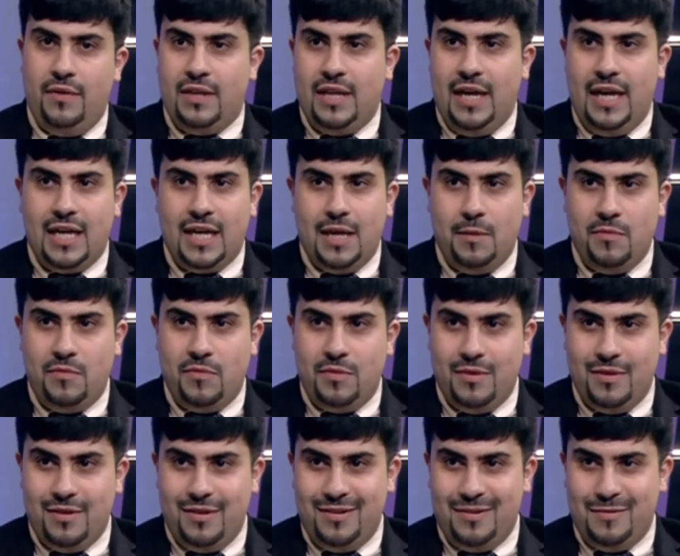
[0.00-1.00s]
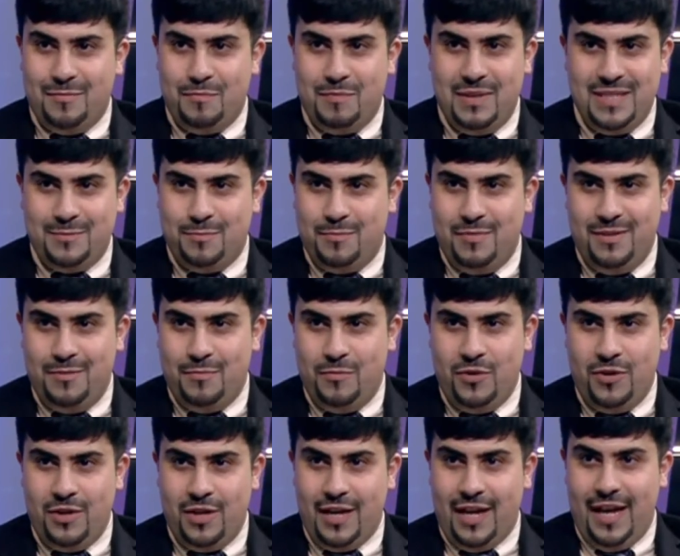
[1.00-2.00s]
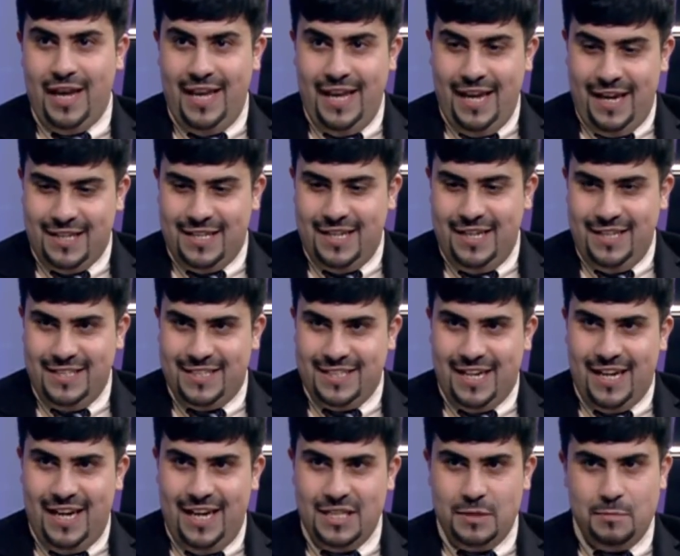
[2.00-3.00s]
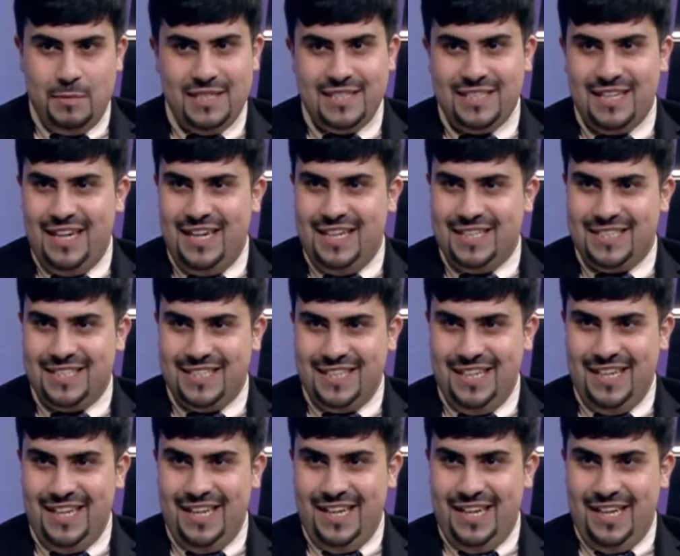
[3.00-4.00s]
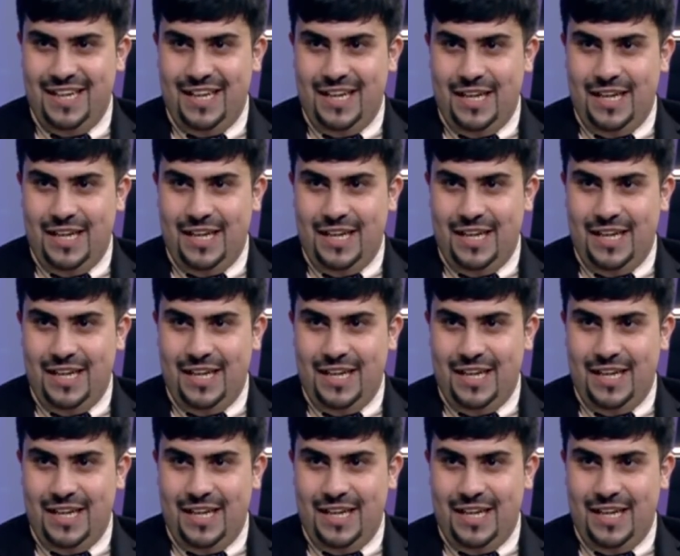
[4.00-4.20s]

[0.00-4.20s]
اذا تحكمت آه، بس بالمخ غيرت الاعتقاد بس خلاص تغير